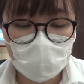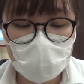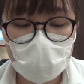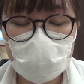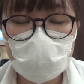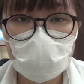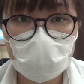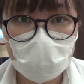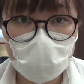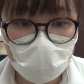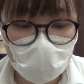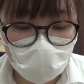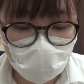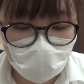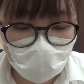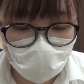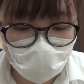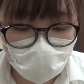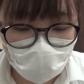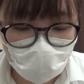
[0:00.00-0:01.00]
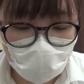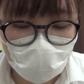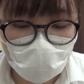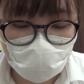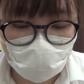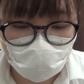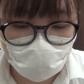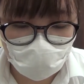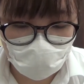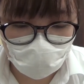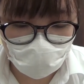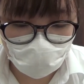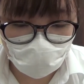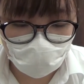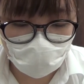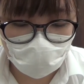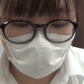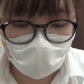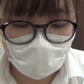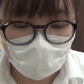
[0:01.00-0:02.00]
紫色がもたらす心
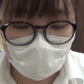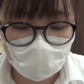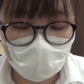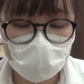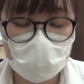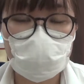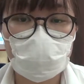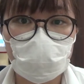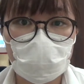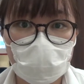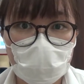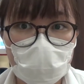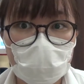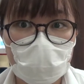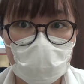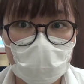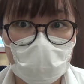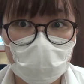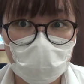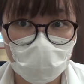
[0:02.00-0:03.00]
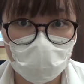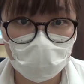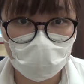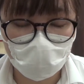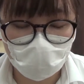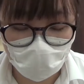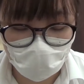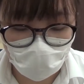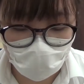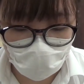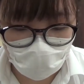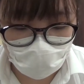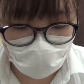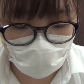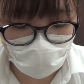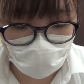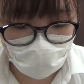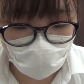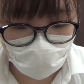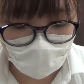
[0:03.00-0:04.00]
理現象は以下の通りで
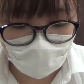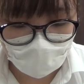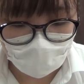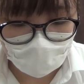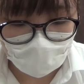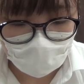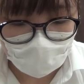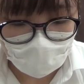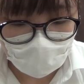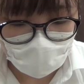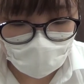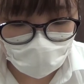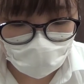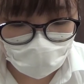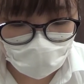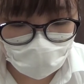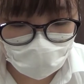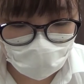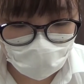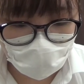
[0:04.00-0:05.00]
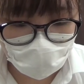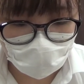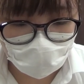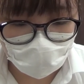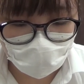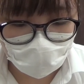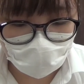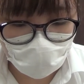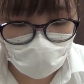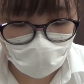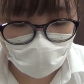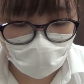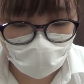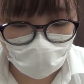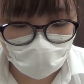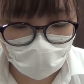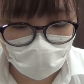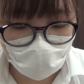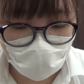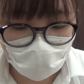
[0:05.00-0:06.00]
す想像力をかき
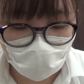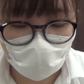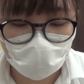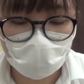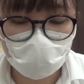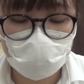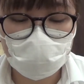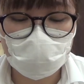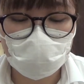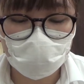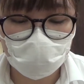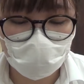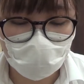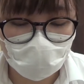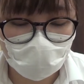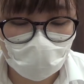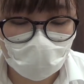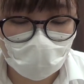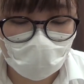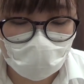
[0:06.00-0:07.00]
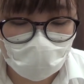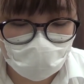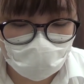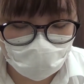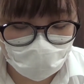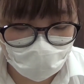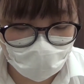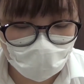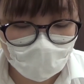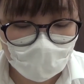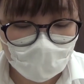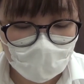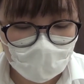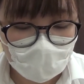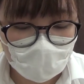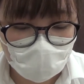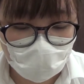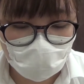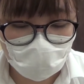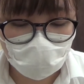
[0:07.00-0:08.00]
立て感性を豊かにする
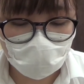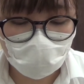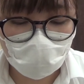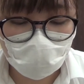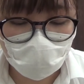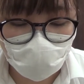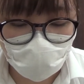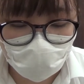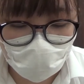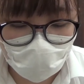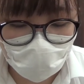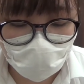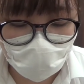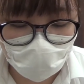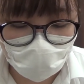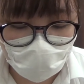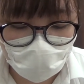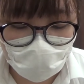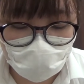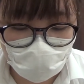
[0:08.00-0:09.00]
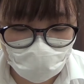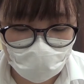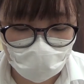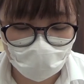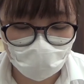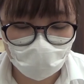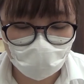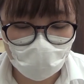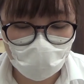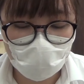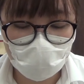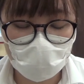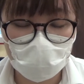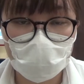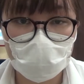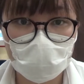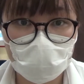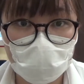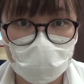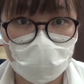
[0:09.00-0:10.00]
緊張や不安を癒し穏や
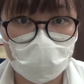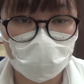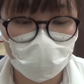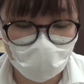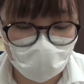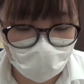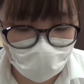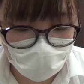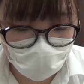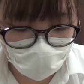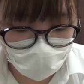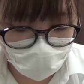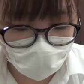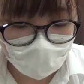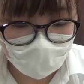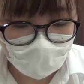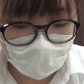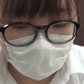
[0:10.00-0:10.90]
かな気分を与える